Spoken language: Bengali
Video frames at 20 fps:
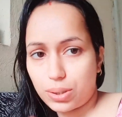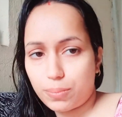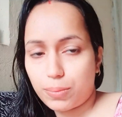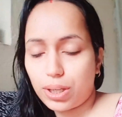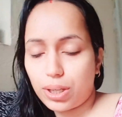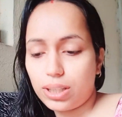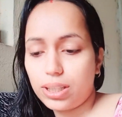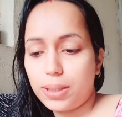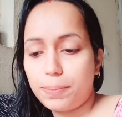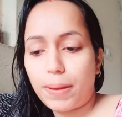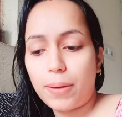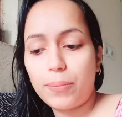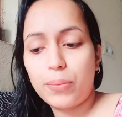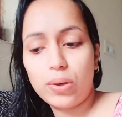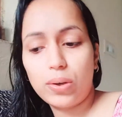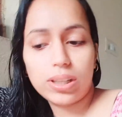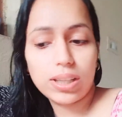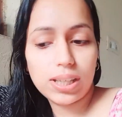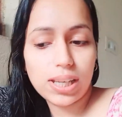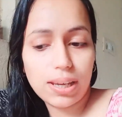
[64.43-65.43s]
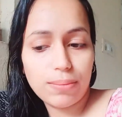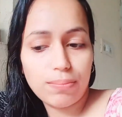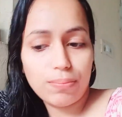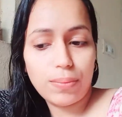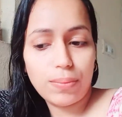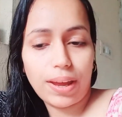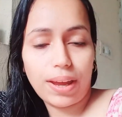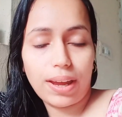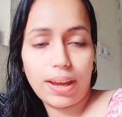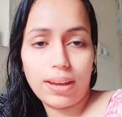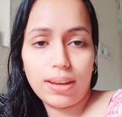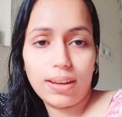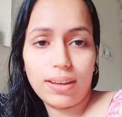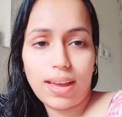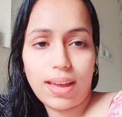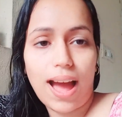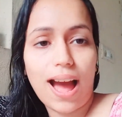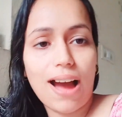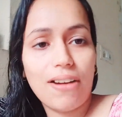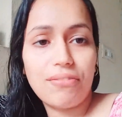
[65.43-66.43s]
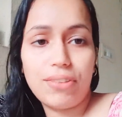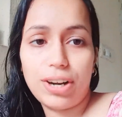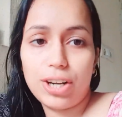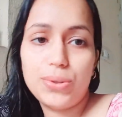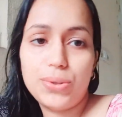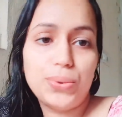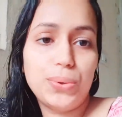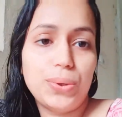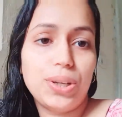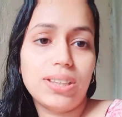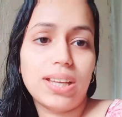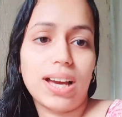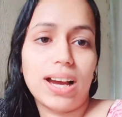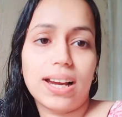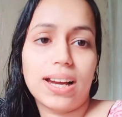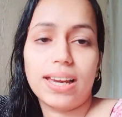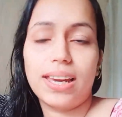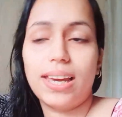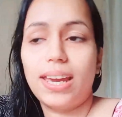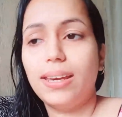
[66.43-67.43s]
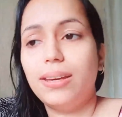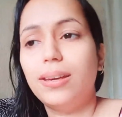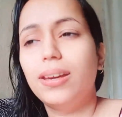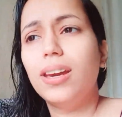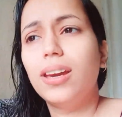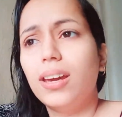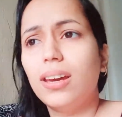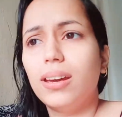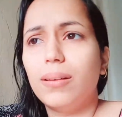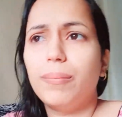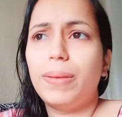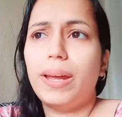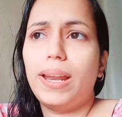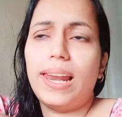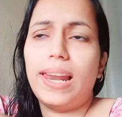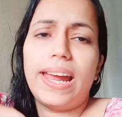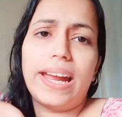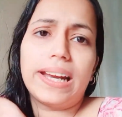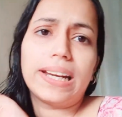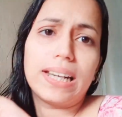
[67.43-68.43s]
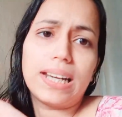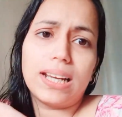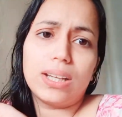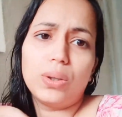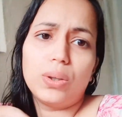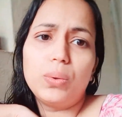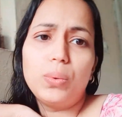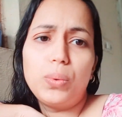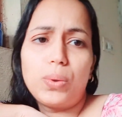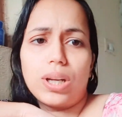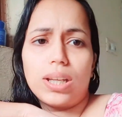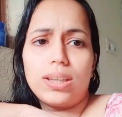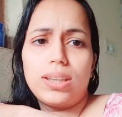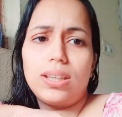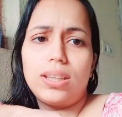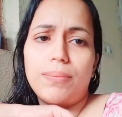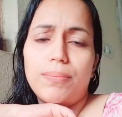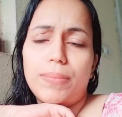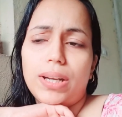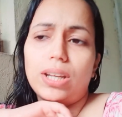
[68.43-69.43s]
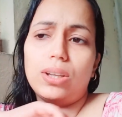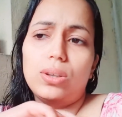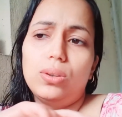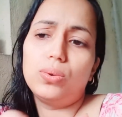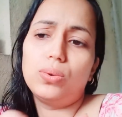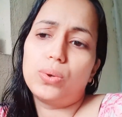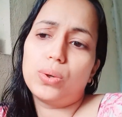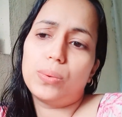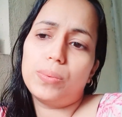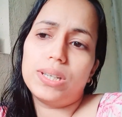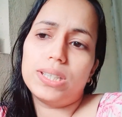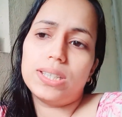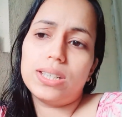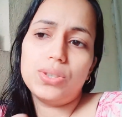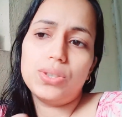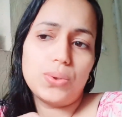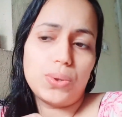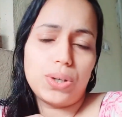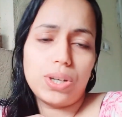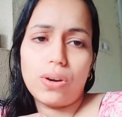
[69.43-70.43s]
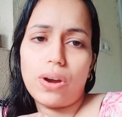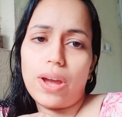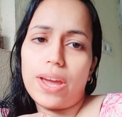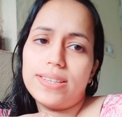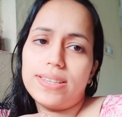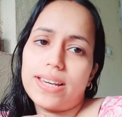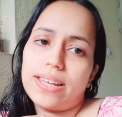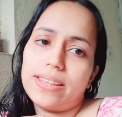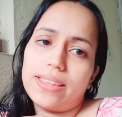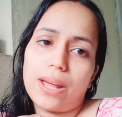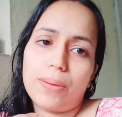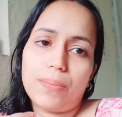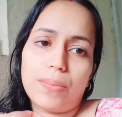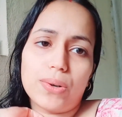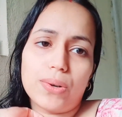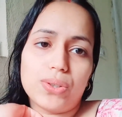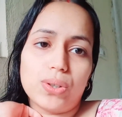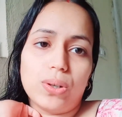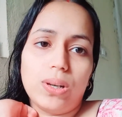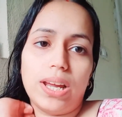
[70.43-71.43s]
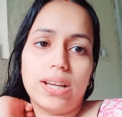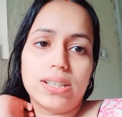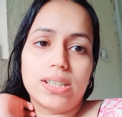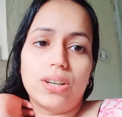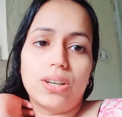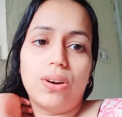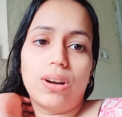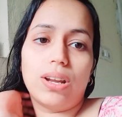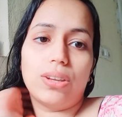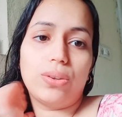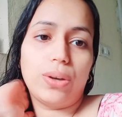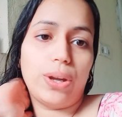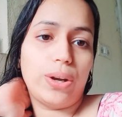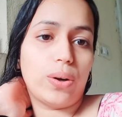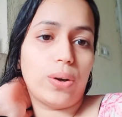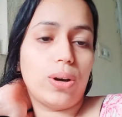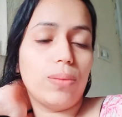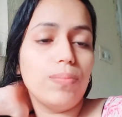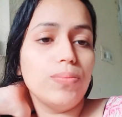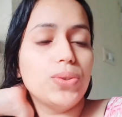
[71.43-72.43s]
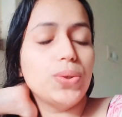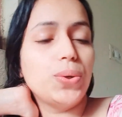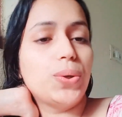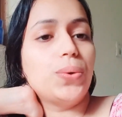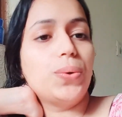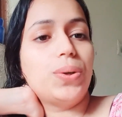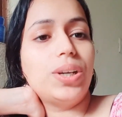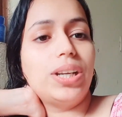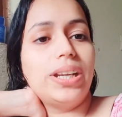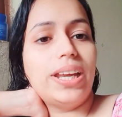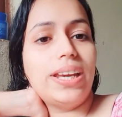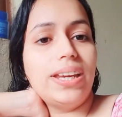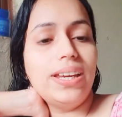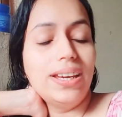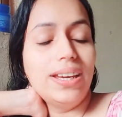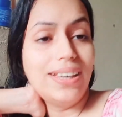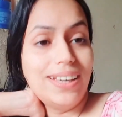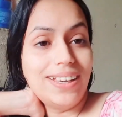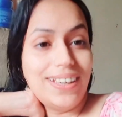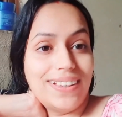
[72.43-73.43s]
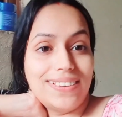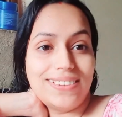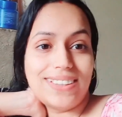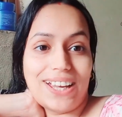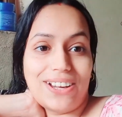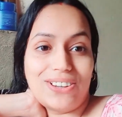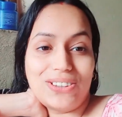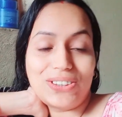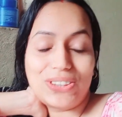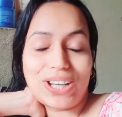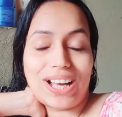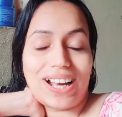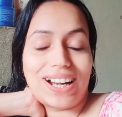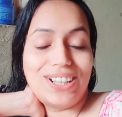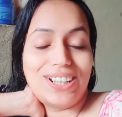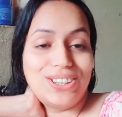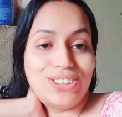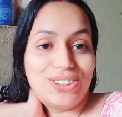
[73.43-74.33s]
সময় দীপাবলিতে হাফ রেট ছুটি থাকে এই বেলা একটা দুটা মানে দুটো বেজে ছুটি হয় হয়ে যায় তারপর চলে আসে ঘরে তো এরকম ছুটি উটি নেই যাই হোক আর